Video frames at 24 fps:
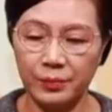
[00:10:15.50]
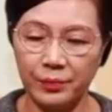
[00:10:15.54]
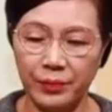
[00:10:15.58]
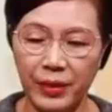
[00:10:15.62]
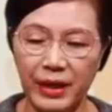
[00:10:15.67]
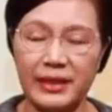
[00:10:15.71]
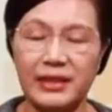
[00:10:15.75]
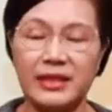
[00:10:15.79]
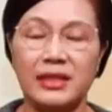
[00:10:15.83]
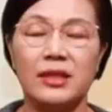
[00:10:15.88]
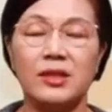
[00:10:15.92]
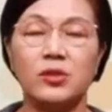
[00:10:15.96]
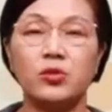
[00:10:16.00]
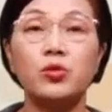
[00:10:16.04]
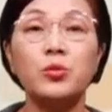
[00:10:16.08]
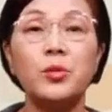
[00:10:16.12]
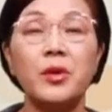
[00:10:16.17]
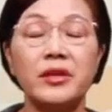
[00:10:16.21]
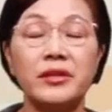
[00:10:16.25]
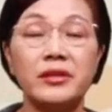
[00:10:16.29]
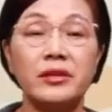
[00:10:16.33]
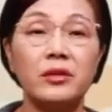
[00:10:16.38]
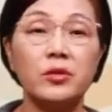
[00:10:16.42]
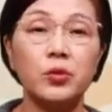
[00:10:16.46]
밭을
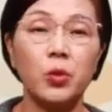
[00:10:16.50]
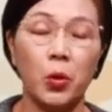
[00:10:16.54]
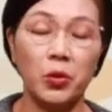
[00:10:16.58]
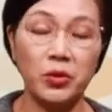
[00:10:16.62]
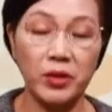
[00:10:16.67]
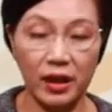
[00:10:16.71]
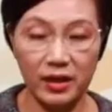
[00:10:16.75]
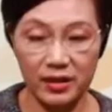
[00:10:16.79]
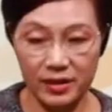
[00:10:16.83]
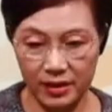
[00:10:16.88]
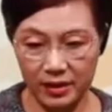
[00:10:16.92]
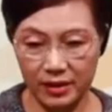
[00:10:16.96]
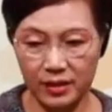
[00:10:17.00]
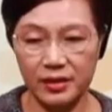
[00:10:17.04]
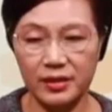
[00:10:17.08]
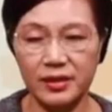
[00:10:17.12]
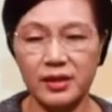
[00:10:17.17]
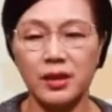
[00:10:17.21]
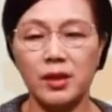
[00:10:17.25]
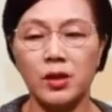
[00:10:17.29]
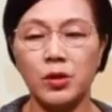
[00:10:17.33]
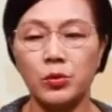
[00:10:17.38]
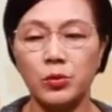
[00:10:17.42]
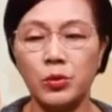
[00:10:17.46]
꾸면서 농사를
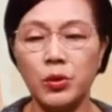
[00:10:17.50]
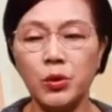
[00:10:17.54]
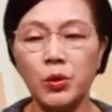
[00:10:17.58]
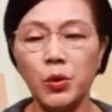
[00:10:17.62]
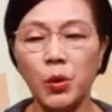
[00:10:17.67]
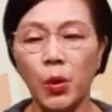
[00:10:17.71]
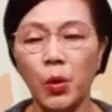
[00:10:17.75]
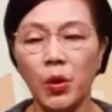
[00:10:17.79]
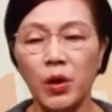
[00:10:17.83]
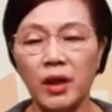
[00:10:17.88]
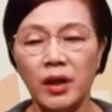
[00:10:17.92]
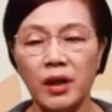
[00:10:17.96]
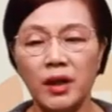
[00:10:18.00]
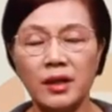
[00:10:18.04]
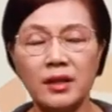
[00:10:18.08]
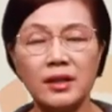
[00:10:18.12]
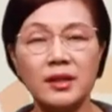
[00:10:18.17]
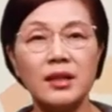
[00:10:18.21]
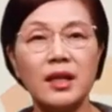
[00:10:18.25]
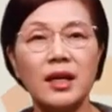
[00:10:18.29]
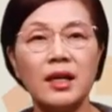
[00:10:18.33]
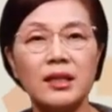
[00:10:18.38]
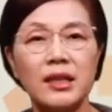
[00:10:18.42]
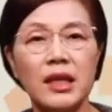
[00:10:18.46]
짓듯이 우리도
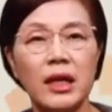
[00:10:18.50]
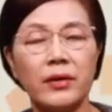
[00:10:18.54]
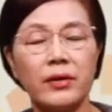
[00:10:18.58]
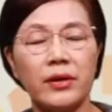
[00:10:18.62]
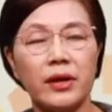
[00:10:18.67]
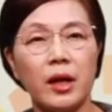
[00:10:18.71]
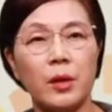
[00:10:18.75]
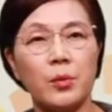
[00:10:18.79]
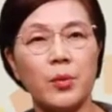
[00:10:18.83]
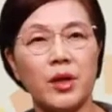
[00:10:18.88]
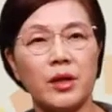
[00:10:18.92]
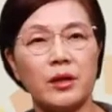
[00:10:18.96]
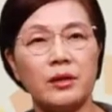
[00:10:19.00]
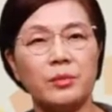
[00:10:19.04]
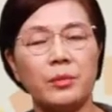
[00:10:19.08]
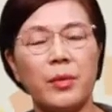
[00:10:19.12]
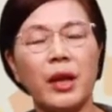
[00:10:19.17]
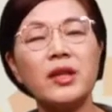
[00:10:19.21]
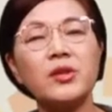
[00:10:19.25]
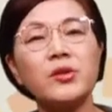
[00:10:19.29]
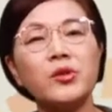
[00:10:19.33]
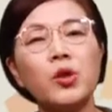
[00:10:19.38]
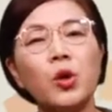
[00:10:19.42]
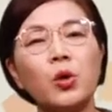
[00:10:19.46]
신앙생활
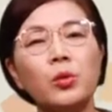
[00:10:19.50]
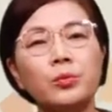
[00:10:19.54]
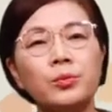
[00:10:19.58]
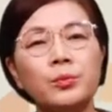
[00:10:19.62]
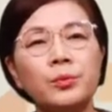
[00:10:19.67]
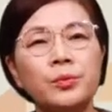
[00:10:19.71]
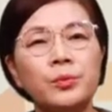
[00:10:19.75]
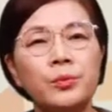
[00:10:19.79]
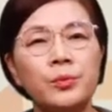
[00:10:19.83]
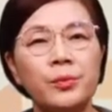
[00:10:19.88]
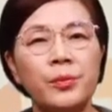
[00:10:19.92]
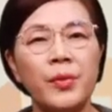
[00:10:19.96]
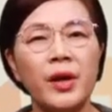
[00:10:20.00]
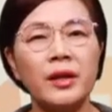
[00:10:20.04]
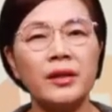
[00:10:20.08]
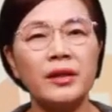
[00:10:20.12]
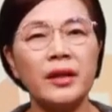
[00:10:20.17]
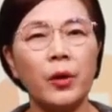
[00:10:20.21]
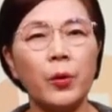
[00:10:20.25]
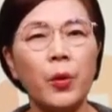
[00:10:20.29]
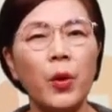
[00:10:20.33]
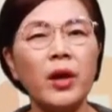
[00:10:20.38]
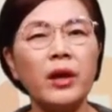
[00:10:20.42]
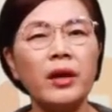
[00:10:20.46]
하면맨 처음에
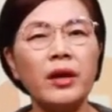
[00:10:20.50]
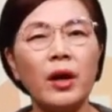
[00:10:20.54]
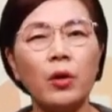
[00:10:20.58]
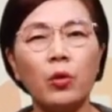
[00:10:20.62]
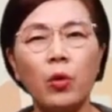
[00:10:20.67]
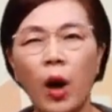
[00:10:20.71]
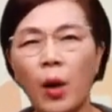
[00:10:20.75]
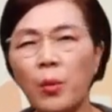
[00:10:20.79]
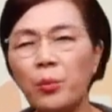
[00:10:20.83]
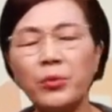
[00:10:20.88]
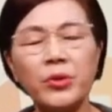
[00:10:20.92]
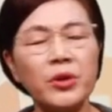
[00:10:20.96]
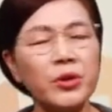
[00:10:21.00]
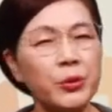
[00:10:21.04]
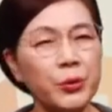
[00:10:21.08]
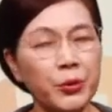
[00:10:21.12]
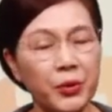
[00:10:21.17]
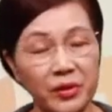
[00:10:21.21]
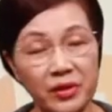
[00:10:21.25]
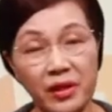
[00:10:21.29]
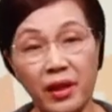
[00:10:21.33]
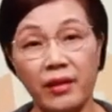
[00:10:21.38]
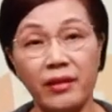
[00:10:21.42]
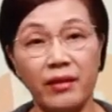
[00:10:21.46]
그냥 회개하고 한 번으로
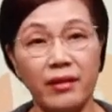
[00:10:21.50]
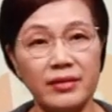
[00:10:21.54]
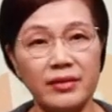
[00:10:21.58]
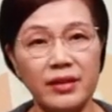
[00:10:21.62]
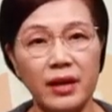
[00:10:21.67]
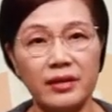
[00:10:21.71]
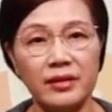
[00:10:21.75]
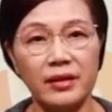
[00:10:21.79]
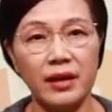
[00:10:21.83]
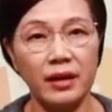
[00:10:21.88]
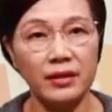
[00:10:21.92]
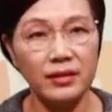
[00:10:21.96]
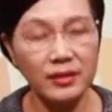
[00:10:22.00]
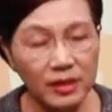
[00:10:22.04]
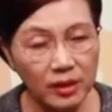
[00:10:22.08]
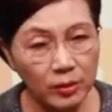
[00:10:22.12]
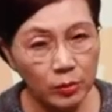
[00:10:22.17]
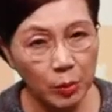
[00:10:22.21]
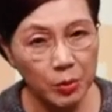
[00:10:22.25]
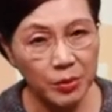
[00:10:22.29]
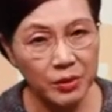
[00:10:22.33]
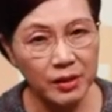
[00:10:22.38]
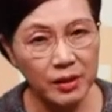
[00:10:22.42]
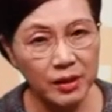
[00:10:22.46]
끝내는 것이 아니라
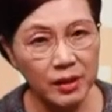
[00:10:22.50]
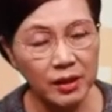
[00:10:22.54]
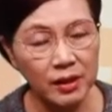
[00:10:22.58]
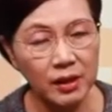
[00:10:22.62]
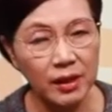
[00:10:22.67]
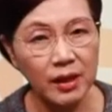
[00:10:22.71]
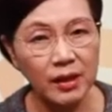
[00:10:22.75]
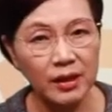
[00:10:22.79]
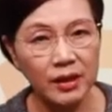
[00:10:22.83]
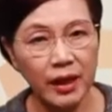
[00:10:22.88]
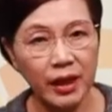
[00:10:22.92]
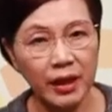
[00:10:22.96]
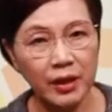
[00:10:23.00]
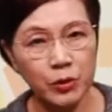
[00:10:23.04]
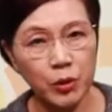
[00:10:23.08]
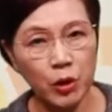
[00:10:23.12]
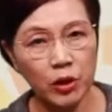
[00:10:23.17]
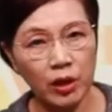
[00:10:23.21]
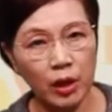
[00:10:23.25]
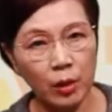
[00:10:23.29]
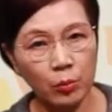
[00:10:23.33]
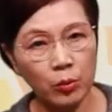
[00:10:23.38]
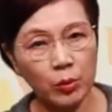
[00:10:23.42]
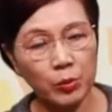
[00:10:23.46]
끊임없이 나의
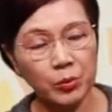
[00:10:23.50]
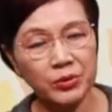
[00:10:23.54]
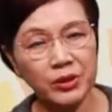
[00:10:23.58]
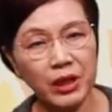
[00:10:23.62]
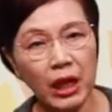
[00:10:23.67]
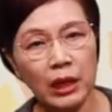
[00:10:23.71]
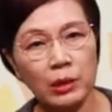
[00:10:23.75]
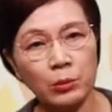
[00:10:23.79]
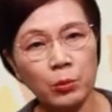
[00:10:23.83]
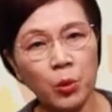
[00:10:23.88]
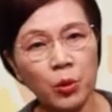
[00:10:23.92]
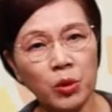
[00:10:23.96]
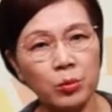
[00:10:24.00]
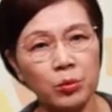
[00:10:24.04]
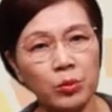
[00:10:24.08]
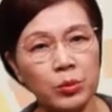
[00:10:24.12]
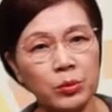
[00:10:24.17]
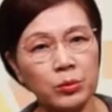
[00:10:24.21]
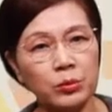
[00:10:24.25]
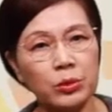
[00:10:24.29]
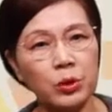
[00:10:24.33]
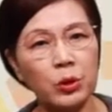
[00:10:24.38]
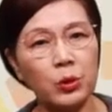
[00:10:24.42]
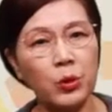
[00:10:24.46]
죄된 부분, 잘못된
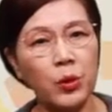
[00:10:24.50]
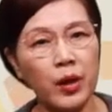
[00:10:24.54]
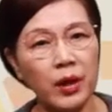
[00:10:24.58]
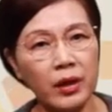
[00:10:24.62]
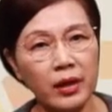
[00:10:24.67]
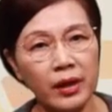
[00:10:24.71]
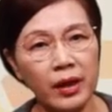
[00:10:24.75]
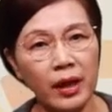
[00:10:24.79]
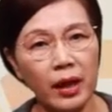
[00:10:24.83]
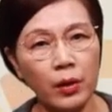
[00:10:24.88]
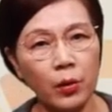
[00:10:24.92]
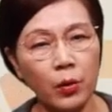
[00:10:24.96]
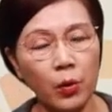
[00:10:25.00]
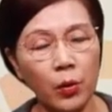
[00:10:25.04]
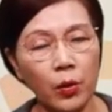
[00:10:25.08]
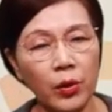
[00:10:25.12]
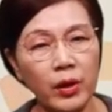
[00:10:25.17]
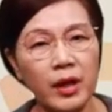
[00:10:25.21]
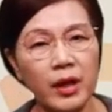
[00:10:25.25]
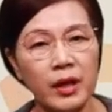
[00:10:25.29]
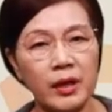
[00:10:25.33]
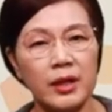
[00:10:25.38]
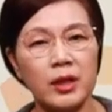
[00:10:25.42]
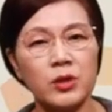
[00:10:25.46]
부분들 을 회개하고
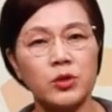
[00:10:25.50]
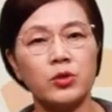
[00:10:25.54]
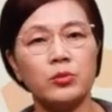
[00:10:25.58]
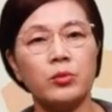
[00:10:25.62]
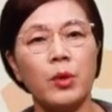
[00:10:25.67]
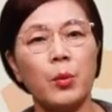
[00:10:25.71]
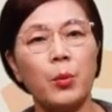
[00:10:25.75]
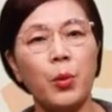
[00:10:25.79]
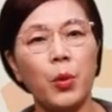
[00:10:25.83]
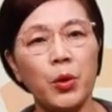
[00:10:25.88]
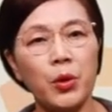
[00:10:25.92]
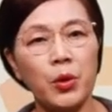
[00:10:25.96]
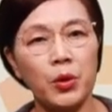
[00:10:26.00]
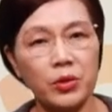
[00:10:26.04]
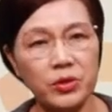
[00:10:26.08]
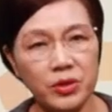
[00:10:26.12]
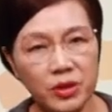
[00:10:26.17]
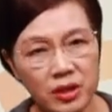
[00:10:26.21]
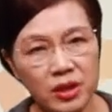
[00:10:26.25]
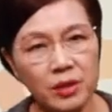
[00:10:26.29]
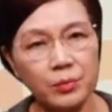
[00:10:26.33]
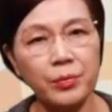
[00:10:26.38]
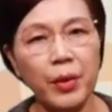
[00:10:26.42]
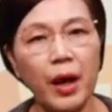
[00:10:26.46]
예수님의 보혈을
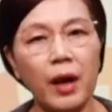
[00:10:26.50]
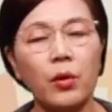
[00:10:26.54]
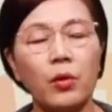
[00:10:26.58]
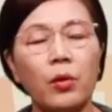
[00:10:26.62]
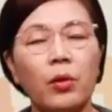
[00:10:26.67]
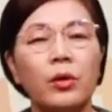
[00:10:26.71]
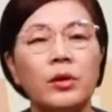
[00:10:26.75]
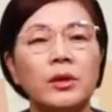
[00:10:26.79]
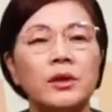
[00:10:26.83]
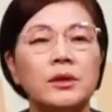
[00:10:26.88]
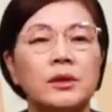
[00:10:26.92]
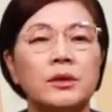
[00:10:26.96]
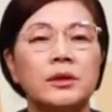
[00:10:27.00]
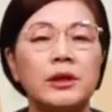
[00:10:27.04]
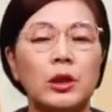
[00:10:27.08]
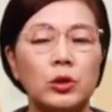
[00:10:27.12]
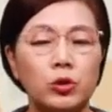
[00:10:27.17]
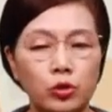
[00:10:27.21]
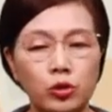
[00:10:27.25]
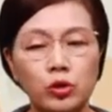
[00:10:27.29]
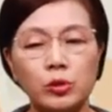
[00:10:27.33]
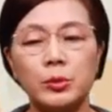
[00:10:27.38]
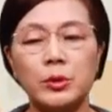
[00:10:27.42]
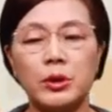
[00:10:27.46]
씻음 받고 우리가
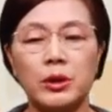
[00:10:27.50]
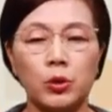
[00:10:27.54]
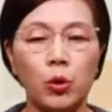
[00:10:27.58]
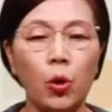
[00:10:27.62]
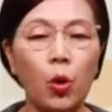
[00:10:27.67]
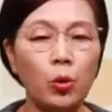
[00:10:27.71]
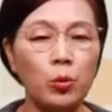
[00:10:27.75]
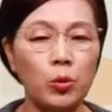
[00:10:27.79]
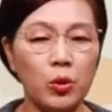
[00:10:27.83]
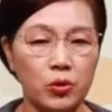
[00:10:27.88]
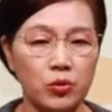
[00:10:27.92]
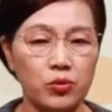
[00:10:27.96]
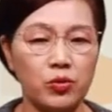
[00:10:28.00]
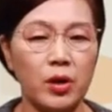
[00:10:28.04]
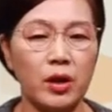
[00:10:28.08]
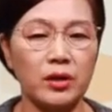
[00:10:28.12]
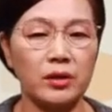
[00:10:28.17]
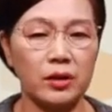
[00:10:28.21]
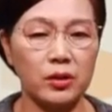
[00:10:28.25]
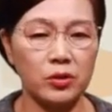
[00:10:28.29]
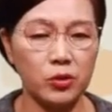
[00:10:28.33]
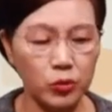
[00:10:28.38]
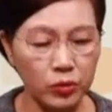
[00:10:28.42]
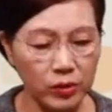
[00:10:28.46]
주님의 도움을
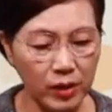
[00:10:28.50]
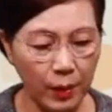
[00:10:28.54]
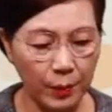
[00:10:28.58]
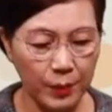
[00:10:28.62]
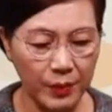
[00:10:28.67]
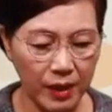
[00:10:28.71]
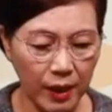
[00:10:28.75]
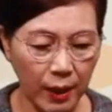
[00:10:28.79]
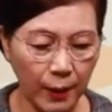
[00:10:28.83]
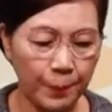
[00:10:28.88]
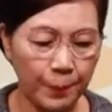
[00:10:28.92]
구하는 것 중요합니다.